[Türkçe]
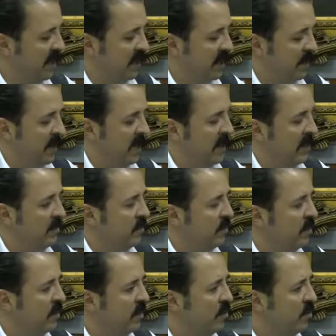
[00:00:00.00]
ameliyat
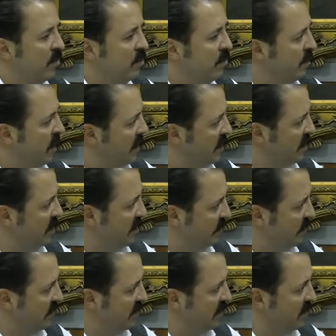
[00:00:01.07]
e, hunharca
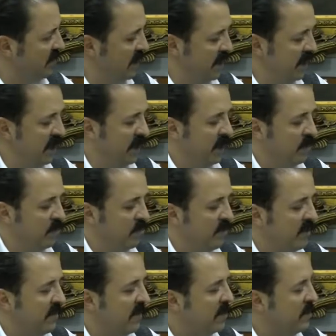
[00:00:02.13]
yapılırsa bu
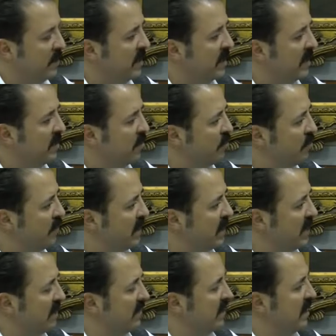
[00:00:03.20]
sefer makatı tutan
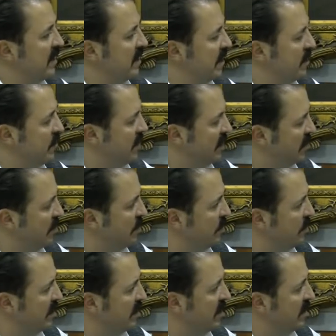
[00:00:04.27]
kaslar tam
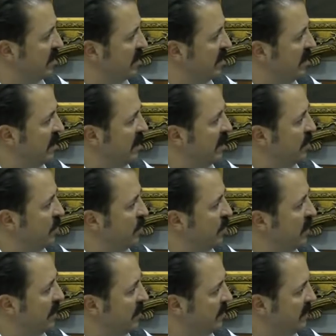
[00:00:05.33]
çalışmayacağı için
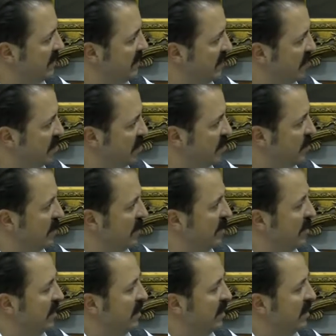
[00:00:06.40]
büyük abdest kaçırma,
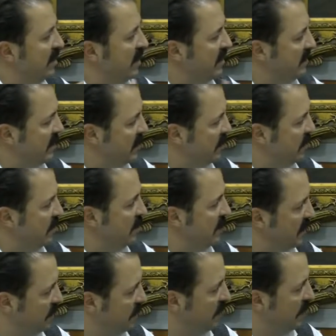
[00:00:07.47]
gaz kaçırma
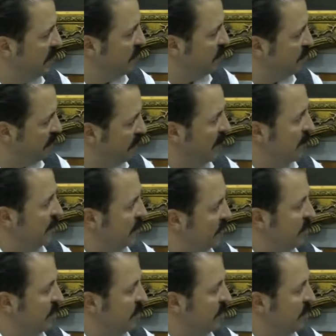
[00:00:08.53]
gibi problemler